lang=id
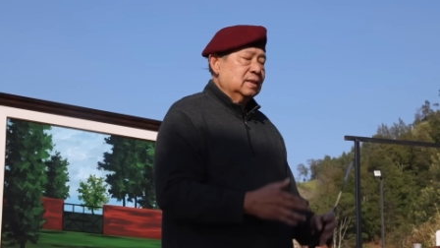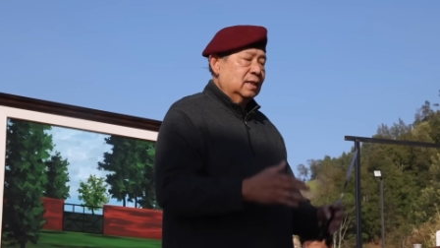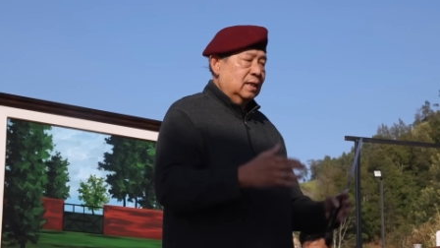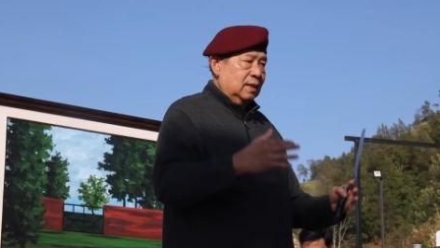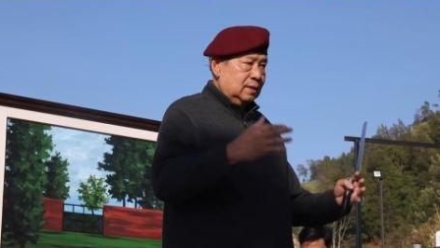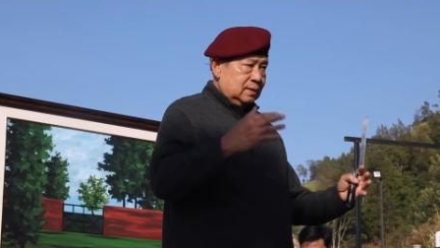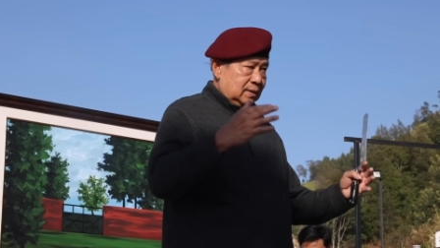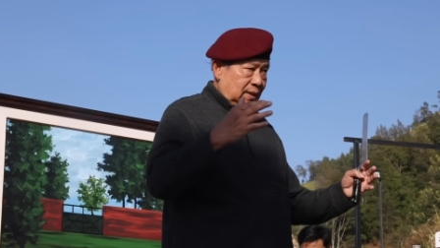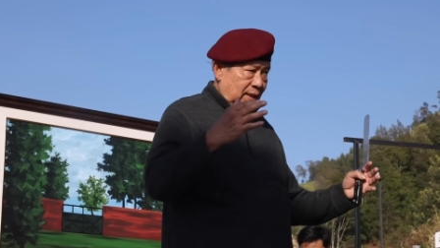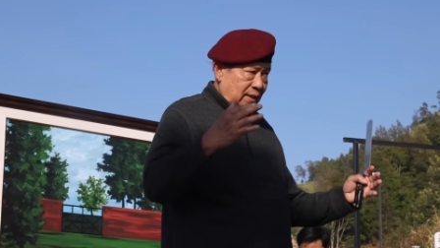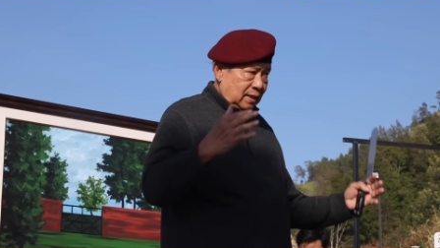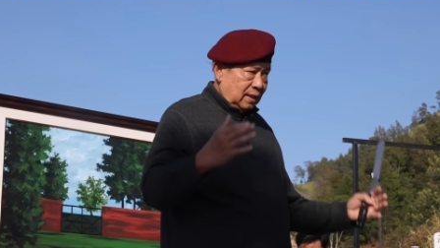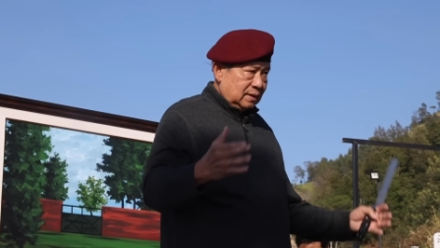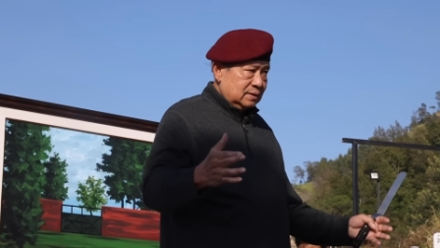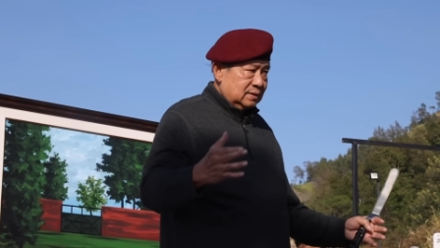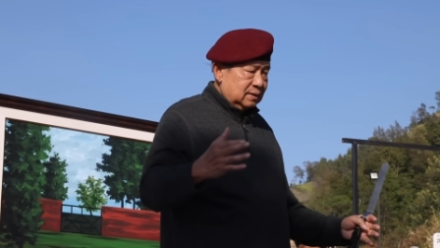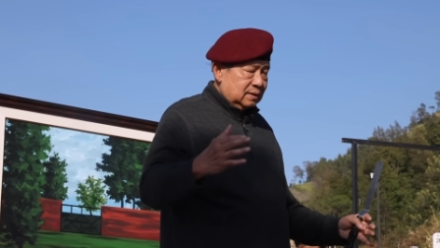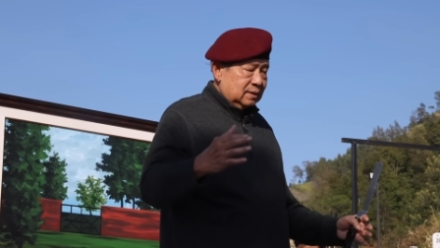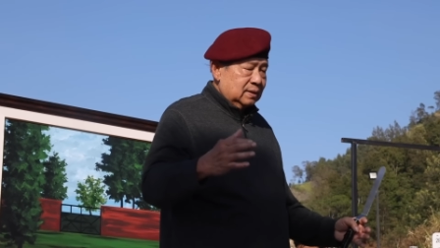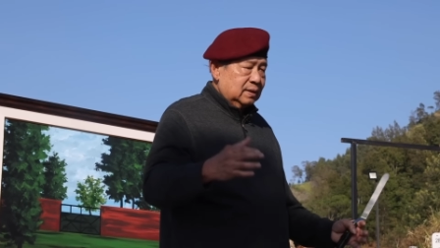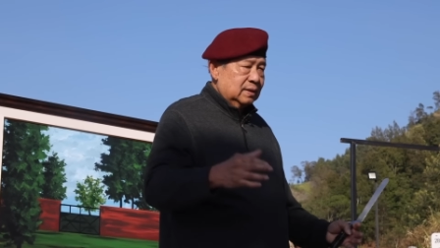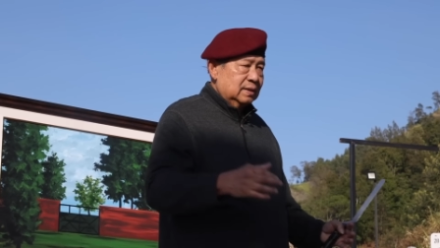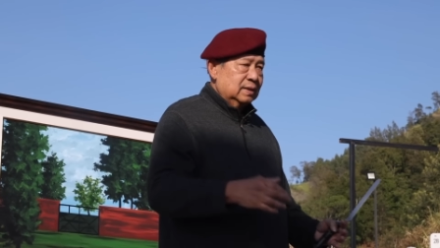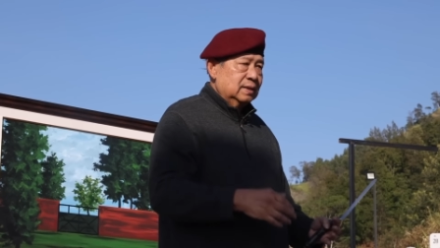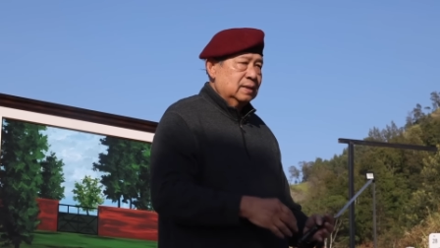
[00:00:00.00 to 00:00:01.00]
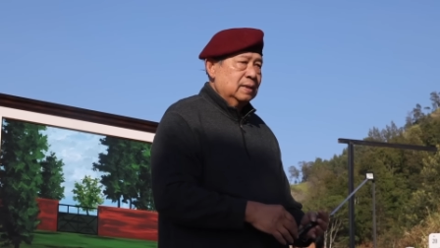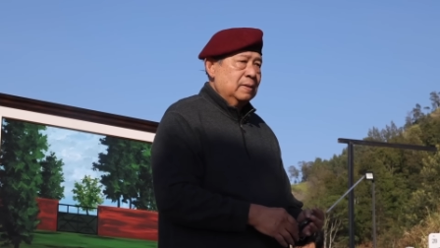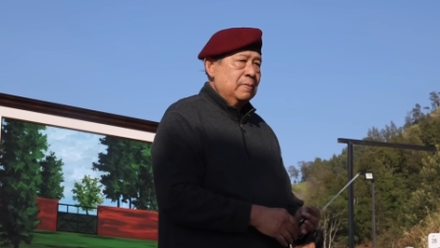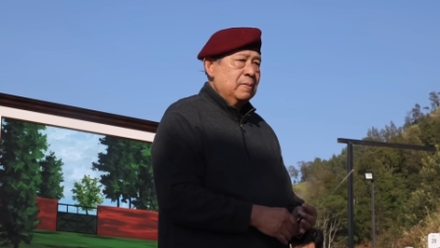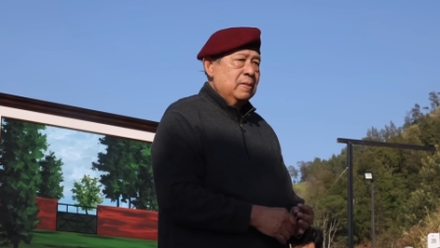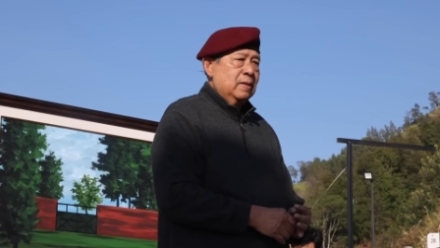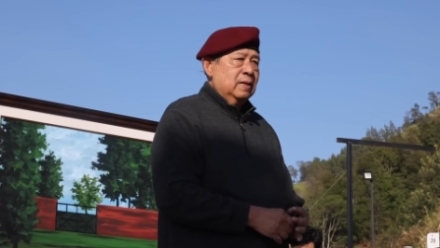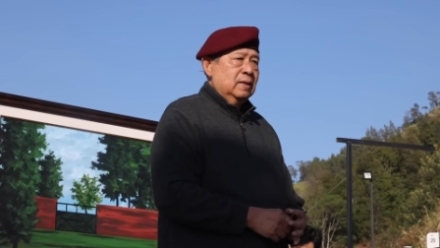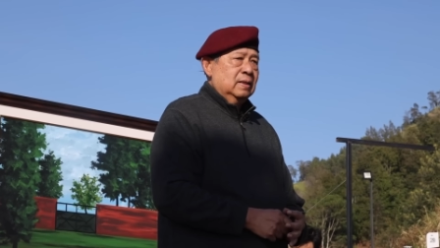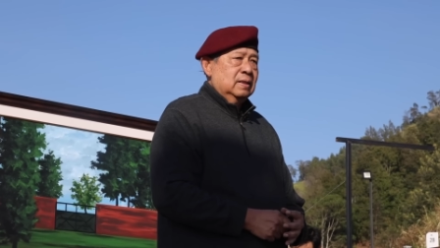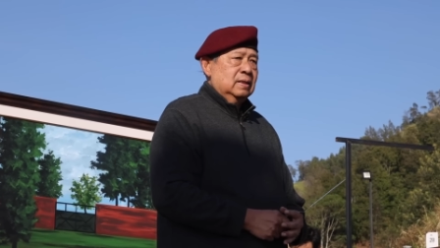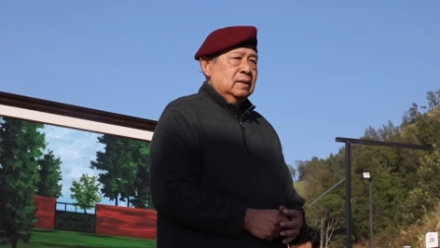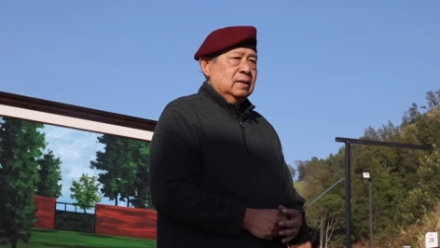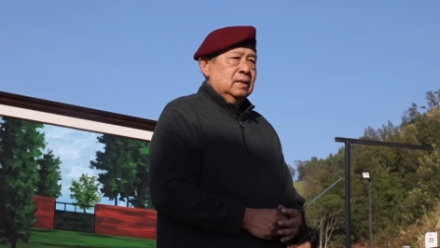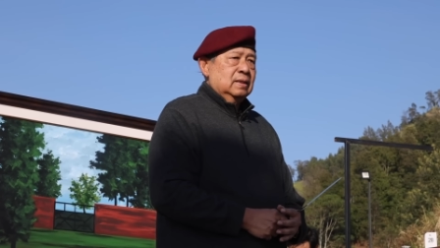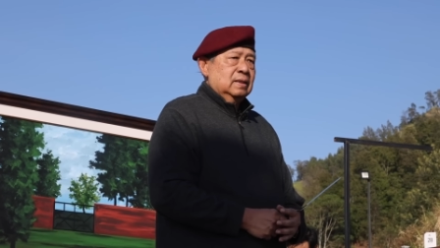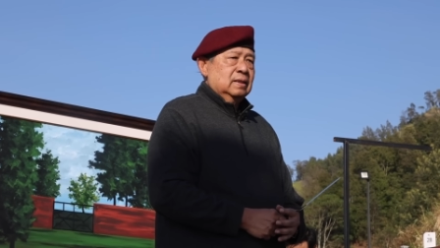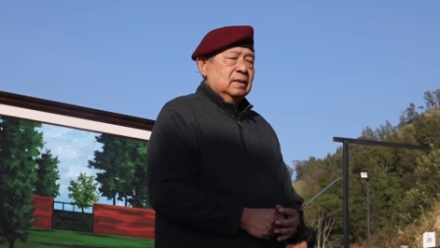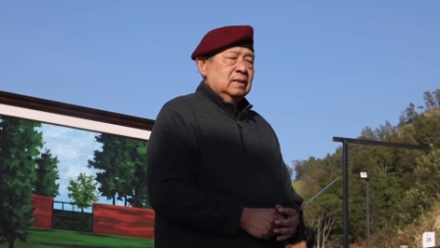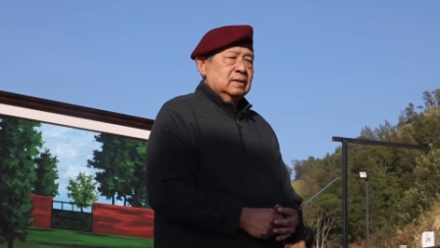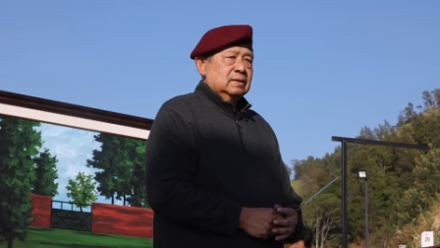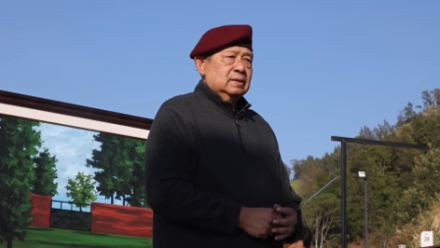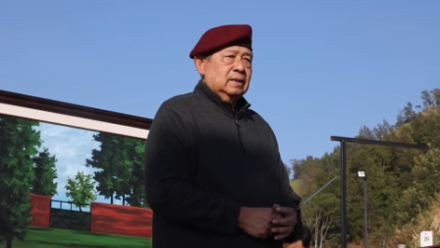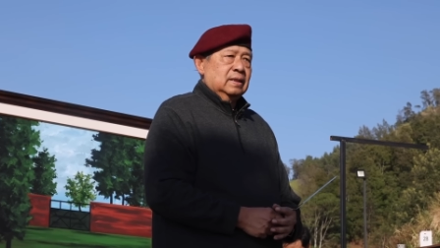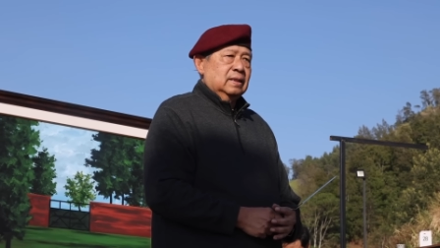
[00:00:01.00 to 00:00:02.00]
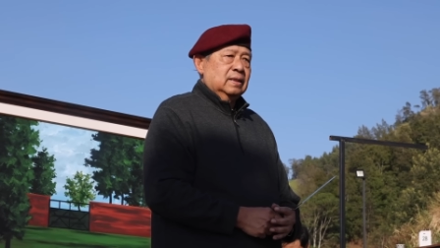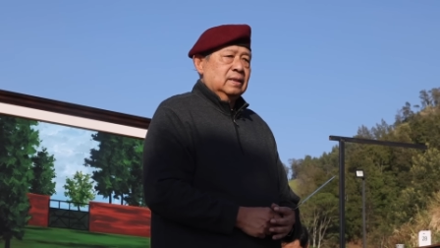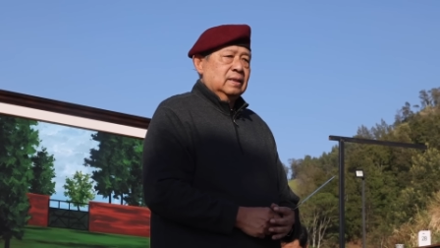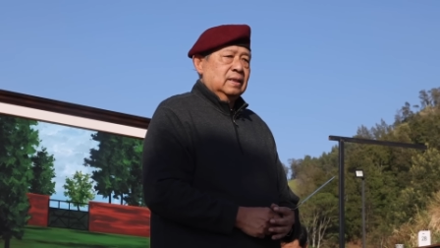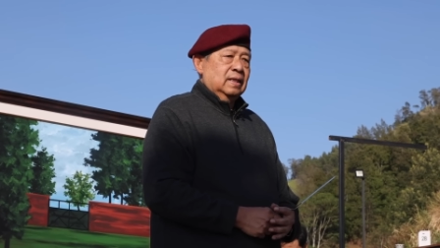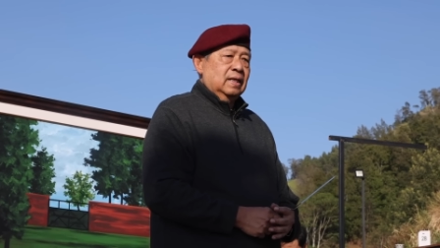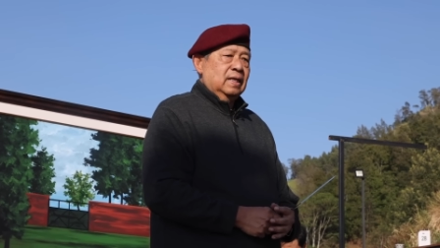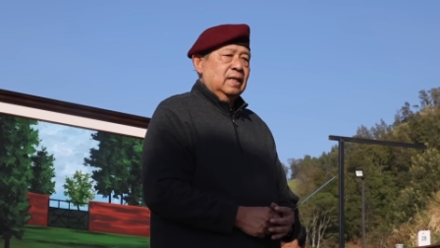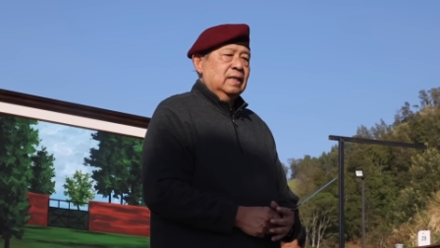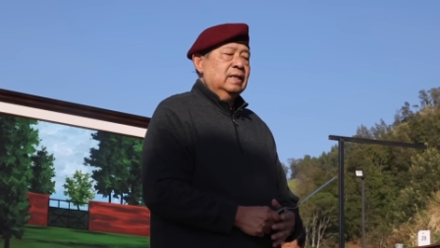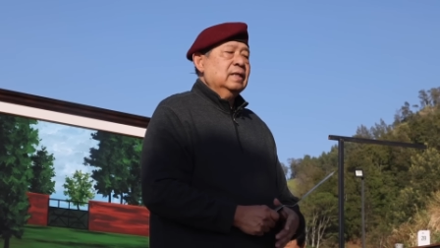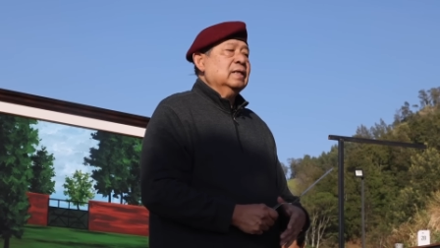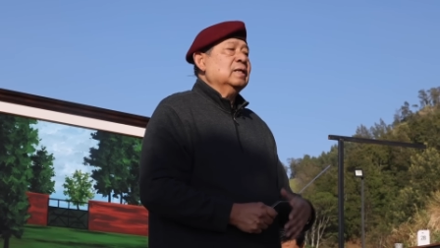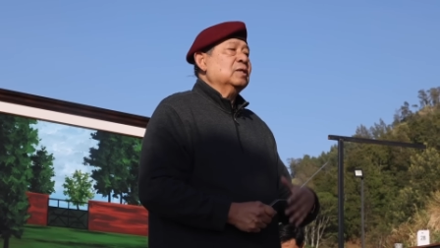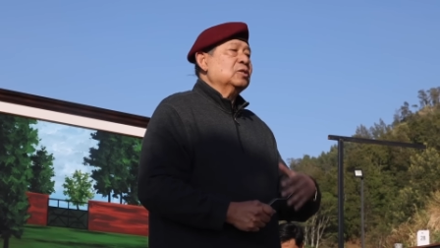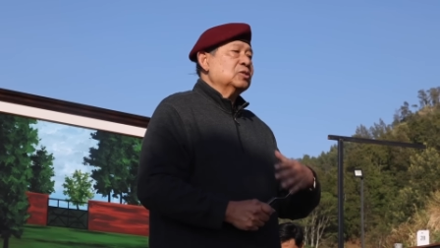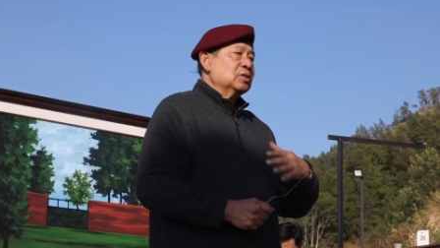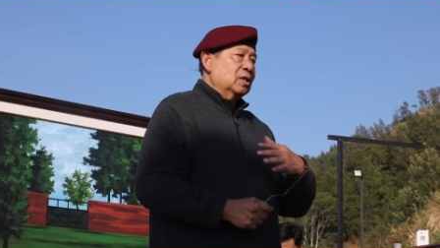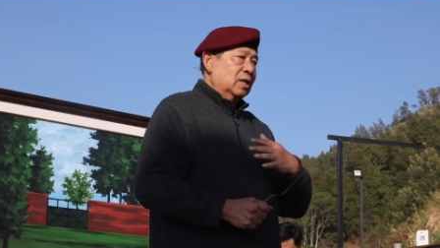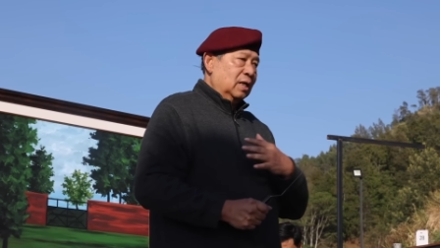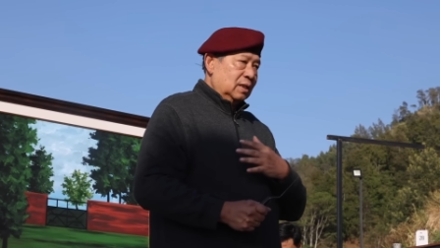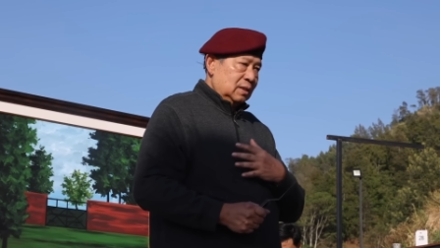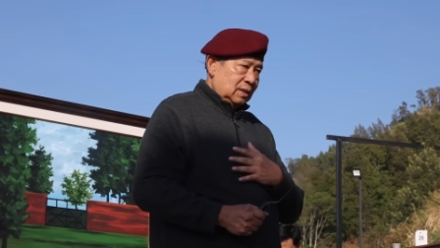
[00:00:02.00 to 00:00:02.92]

dengan gaya sendiri, sehingga insya